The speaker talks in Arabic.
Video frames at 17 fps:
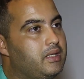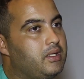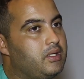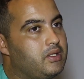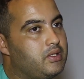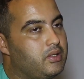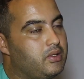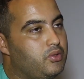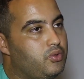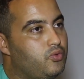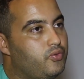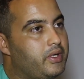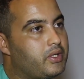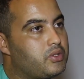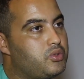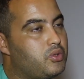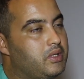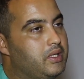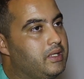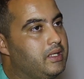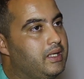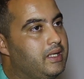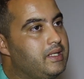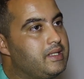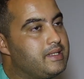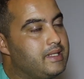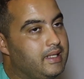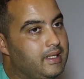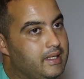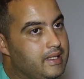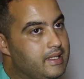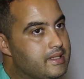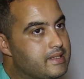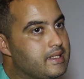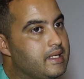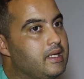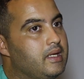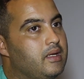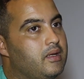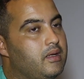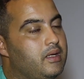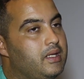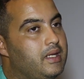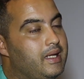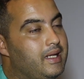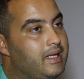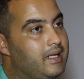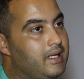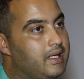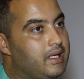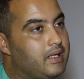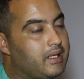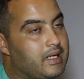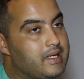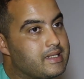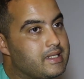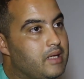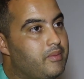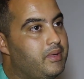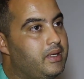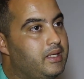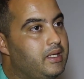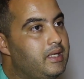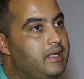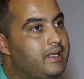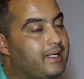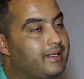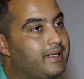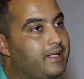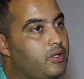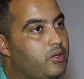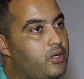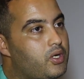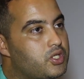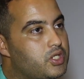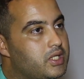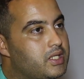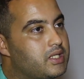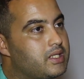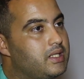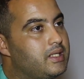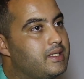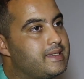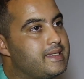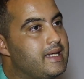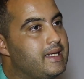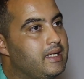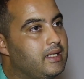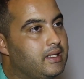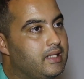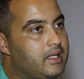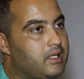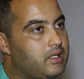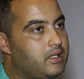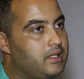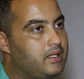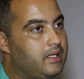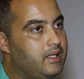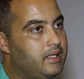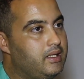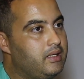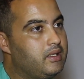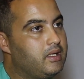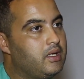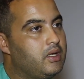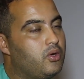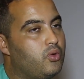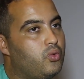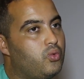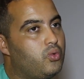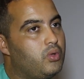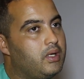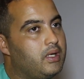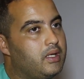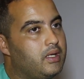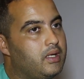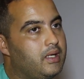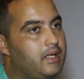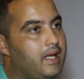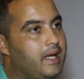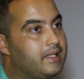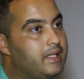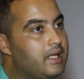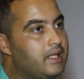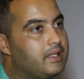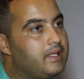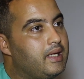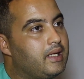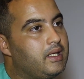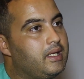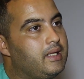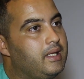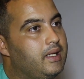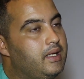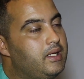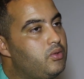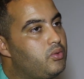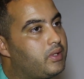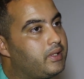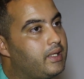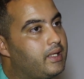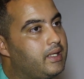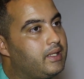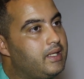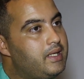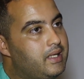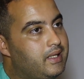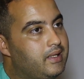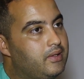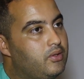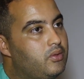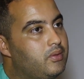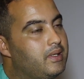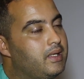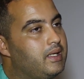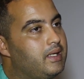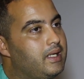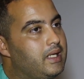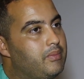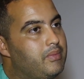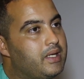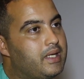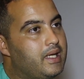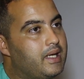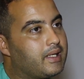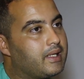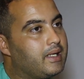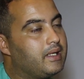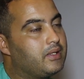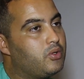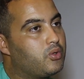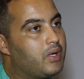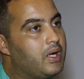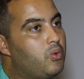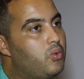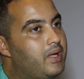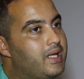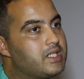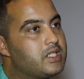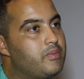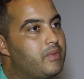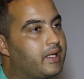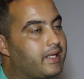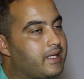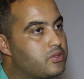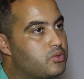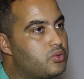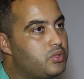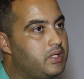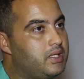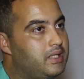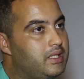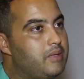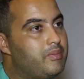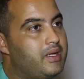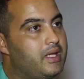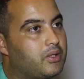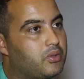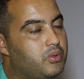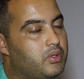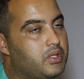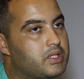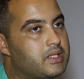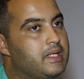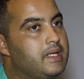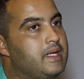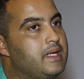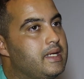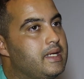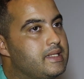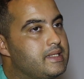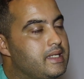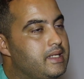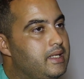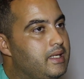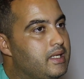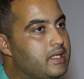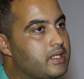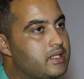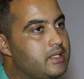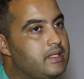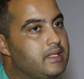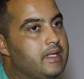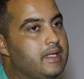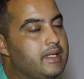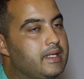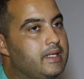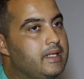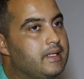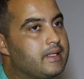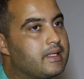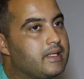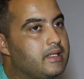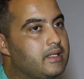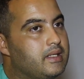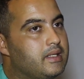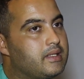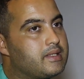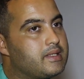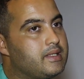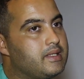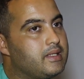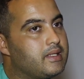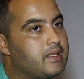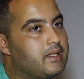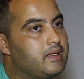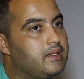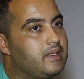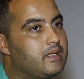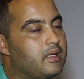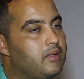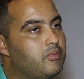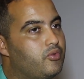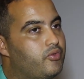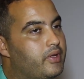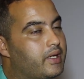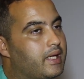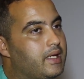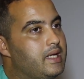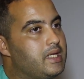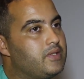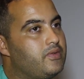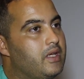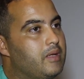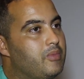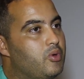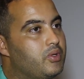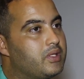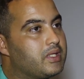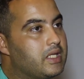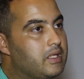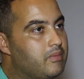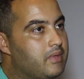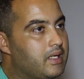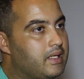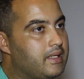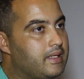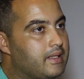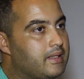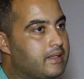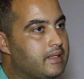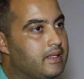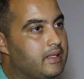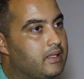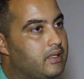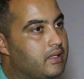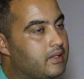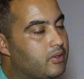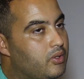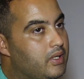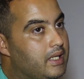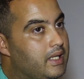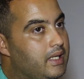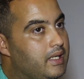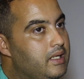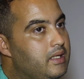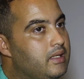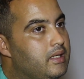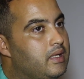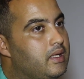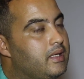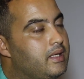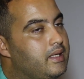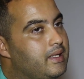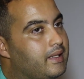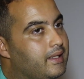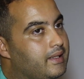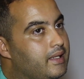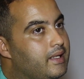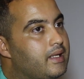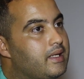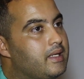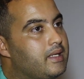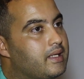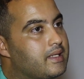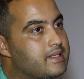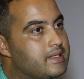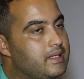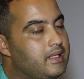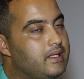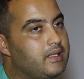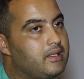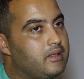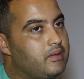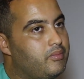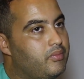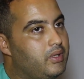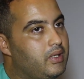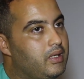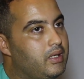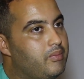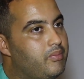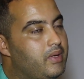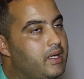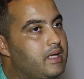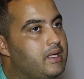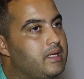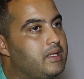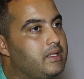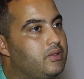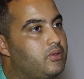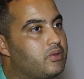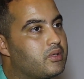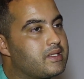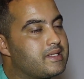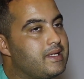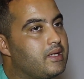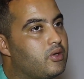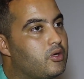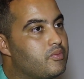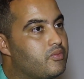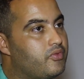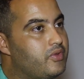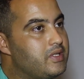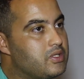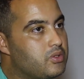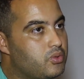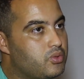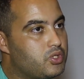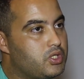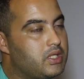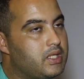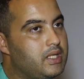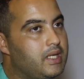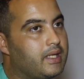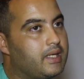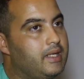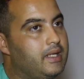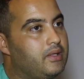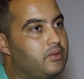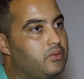يعني اون اوفيرتور يعني العين تحلات الا حلها قاسها بعينيه يقدر يخرج ديك الشيء السائل الداخلي ديال العين والاعضاء الداخليه ديال العين ويقدر يضيع عينه الا بدا كيحكها دونك اول حاجه ما نقيسوش عينينا ما نحكوهاش ثاني حاجه الا كانت آه، ديك المفرقعات فيها مواد كيميائيه دخلت العين يقدر يغسل بالماء دونك سيروم فيزيولوجيك الا كان